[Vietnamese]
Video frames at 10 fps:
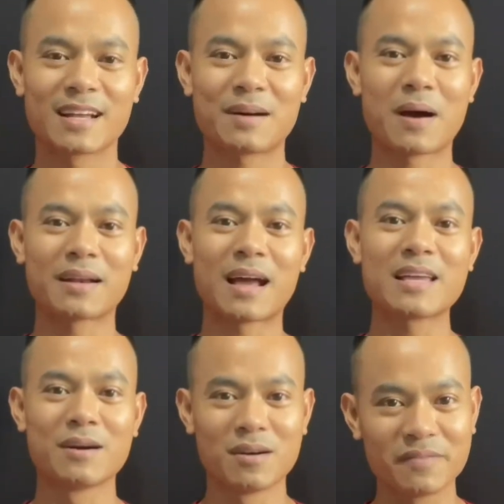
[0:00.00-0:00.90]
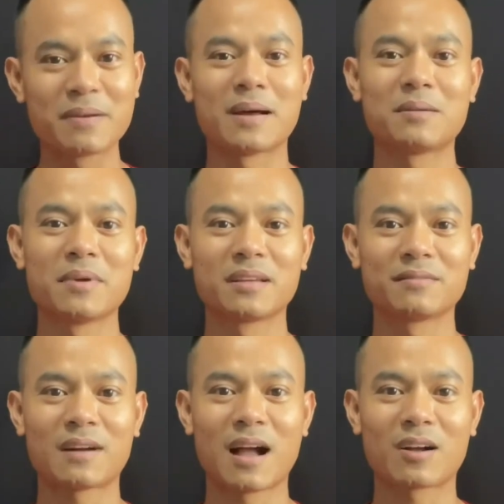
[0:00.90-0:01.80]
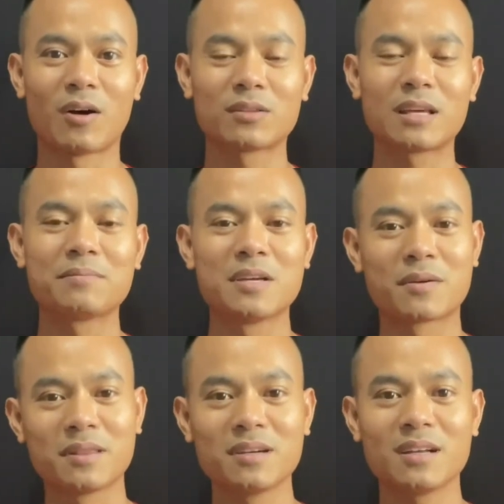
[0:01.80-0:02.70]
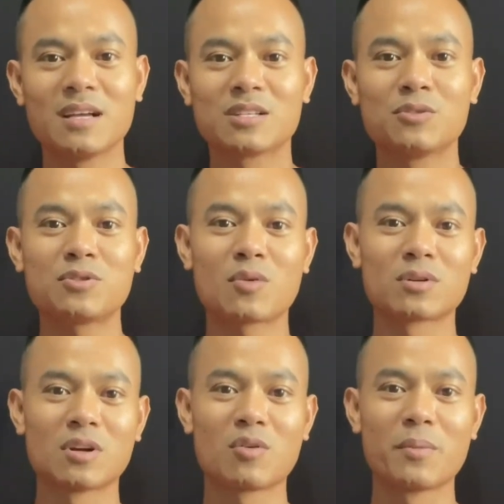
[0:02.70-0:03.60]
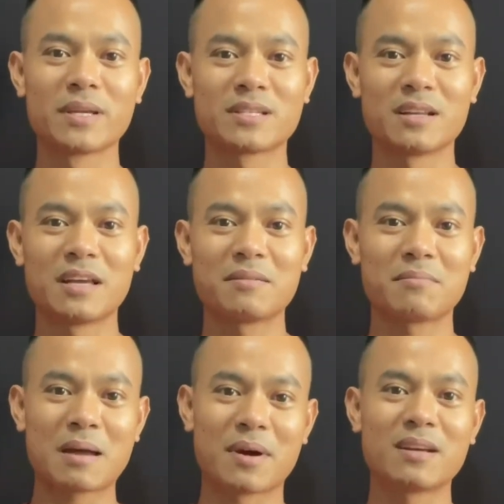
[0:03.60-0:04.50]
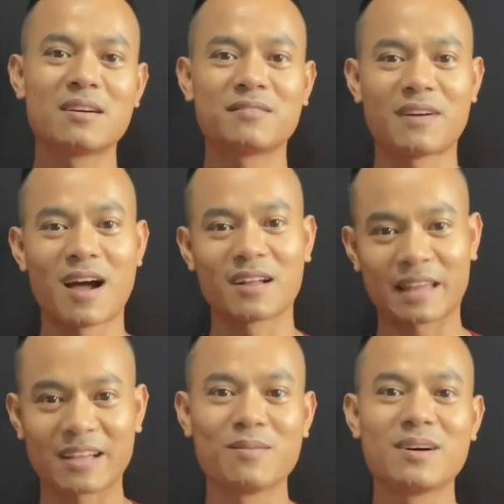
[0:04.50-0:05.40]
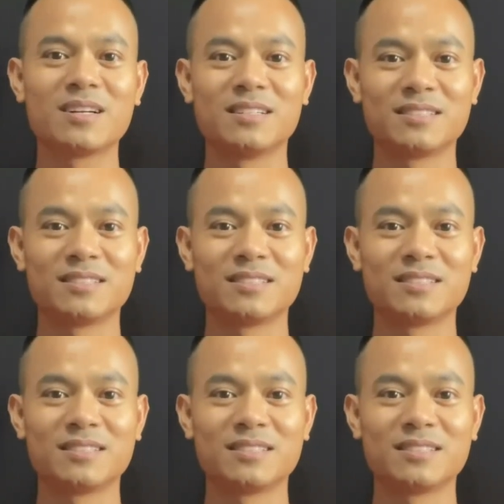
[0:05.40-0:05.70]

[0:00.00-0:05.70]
các bạn đã hiểu hơn về bản thân mình và có thêm nhiều kiến thức giúp cho cuộc sống của mình trở nên may mắn hơn và thành công hơn.